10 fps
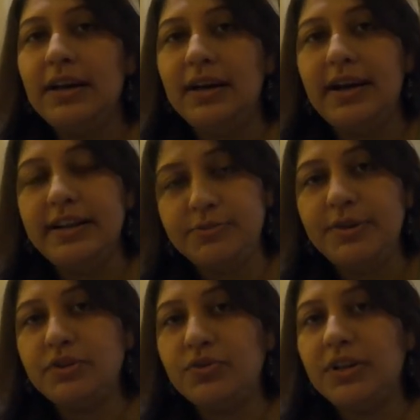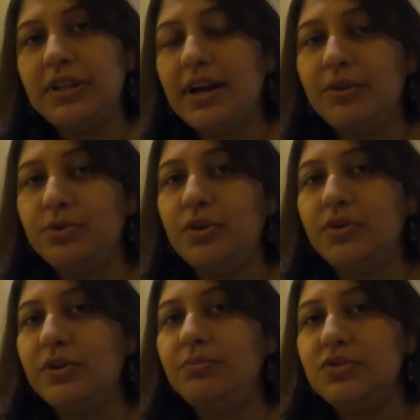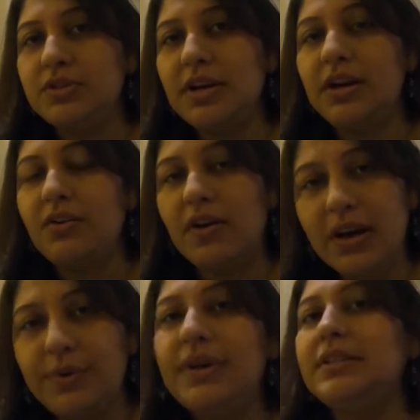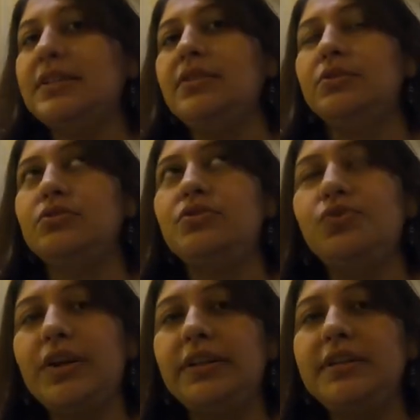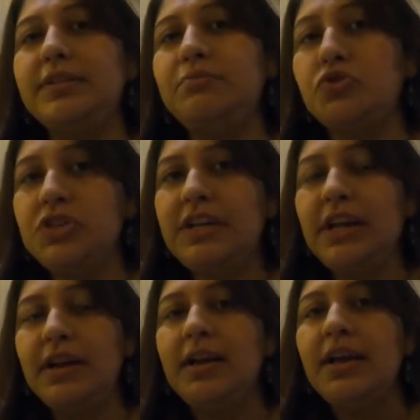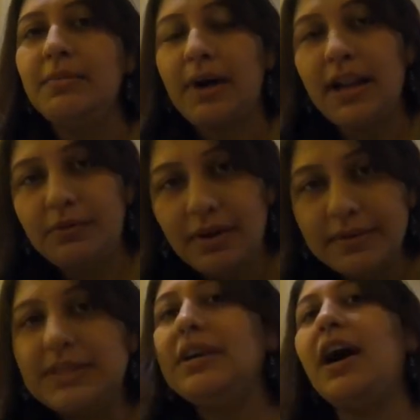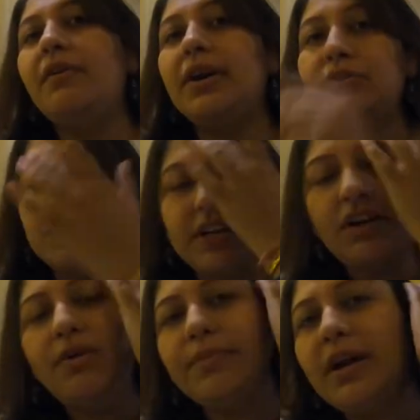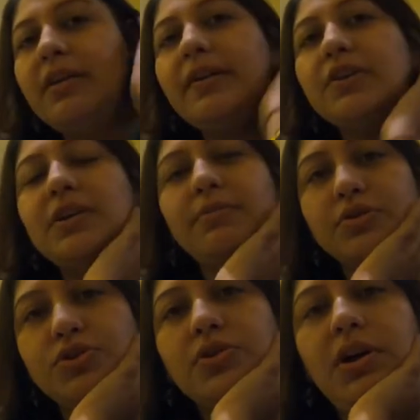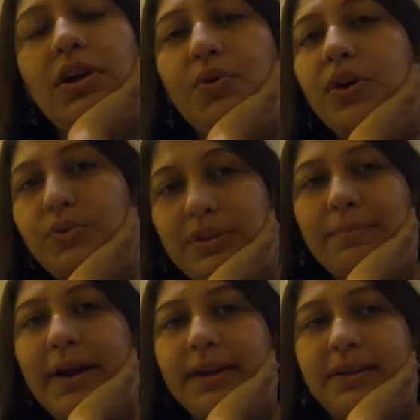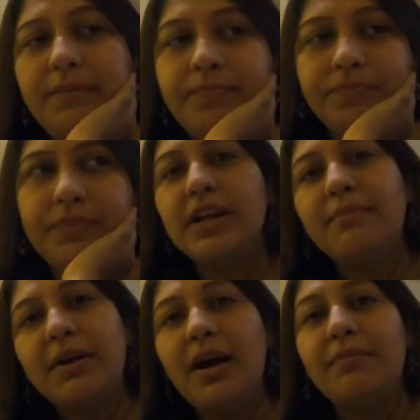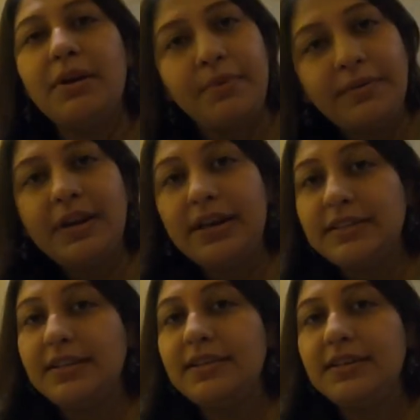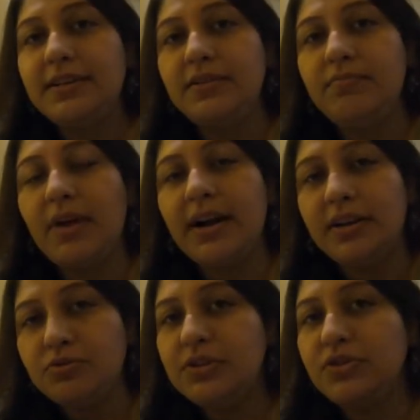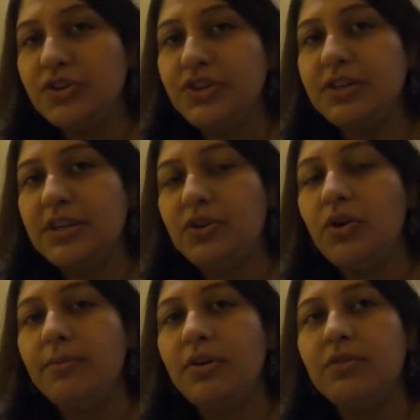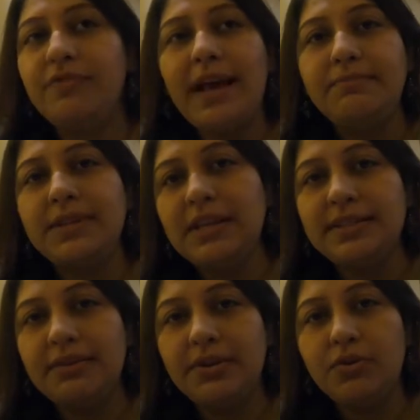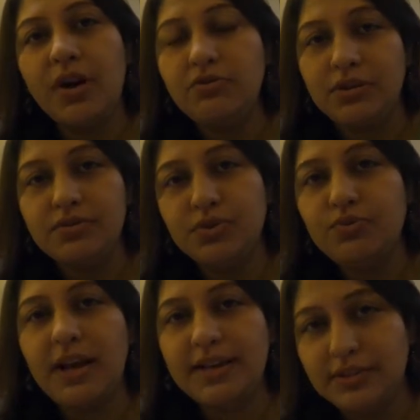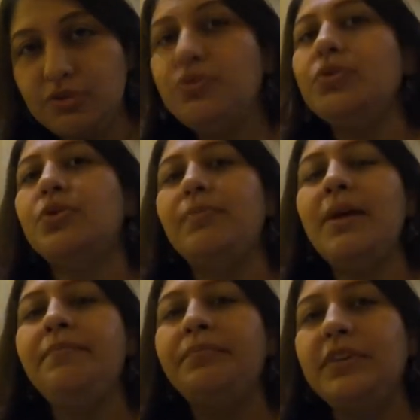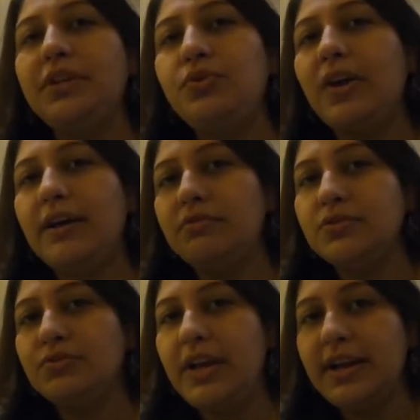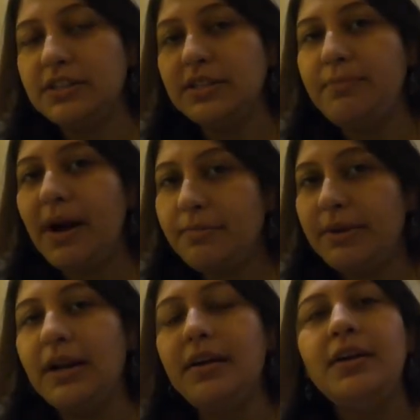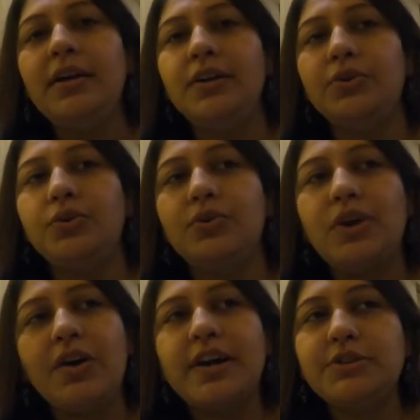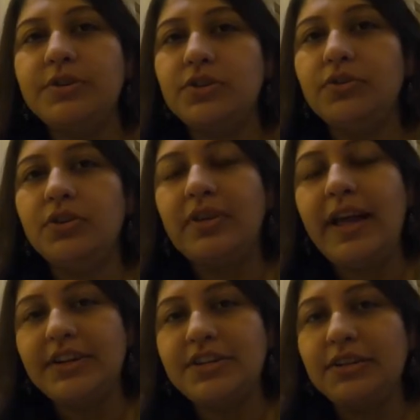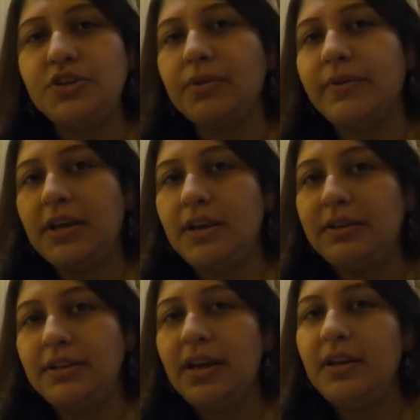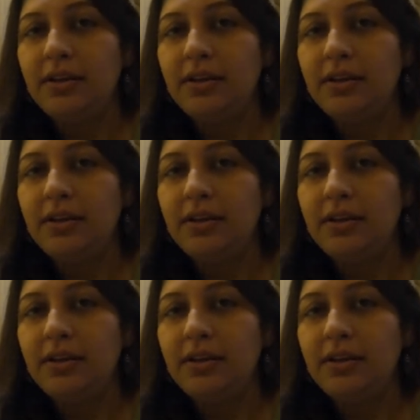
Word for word: অ্যারেঞ্জমেন্ট করে তাড়াহুড়ো করে পুজোটা করা হয়েছে তো স্টুডেন্টদের যে বসিয়ে ভালোভাবে যে খাওয়ানো সেটাও আমরা এবার এবছর করে উঠতে পারিনি সেটা আমরা আমরা ভেবে রেখেছি যে আরেকটু সিচুয়েশন ঠিক হোক এবং ফাইভ সিক্স সেভেন ওরাও যখন স্কুলে আসতে শুরু করবে যেহেতু ওরা এখন স্কুলে আসতে পারবে না তো ওরাও আসবে যখন তখন একসাথে সবাইকে নিয়ে